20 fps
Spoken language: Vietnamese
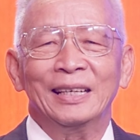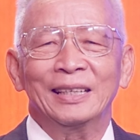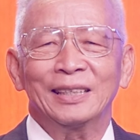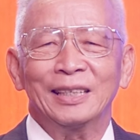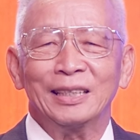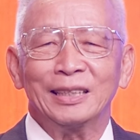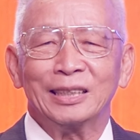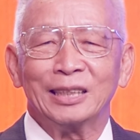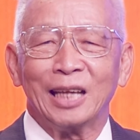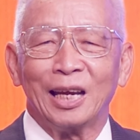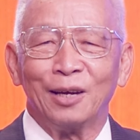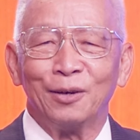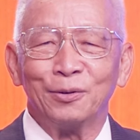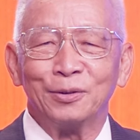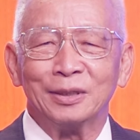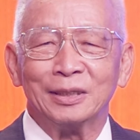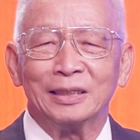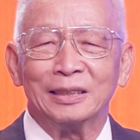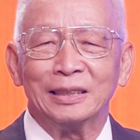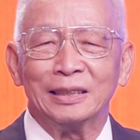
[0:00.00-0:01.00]
đến
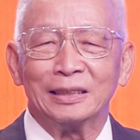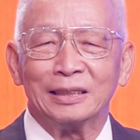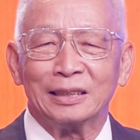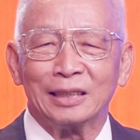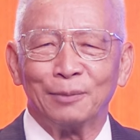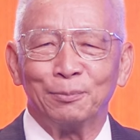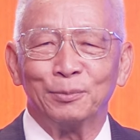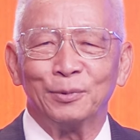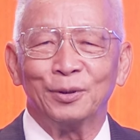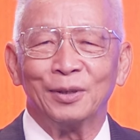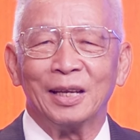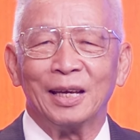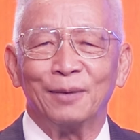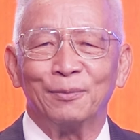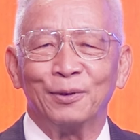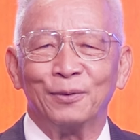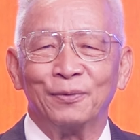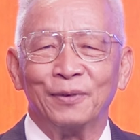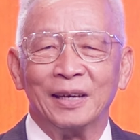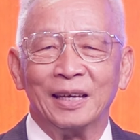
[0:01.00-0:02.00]
600 đô la
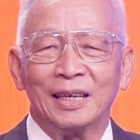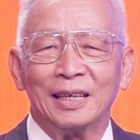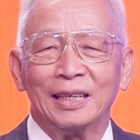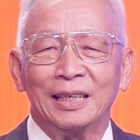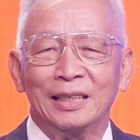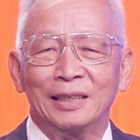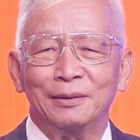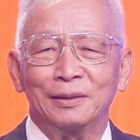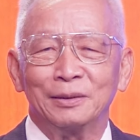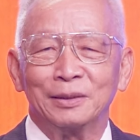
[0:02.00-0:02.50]
một vé hay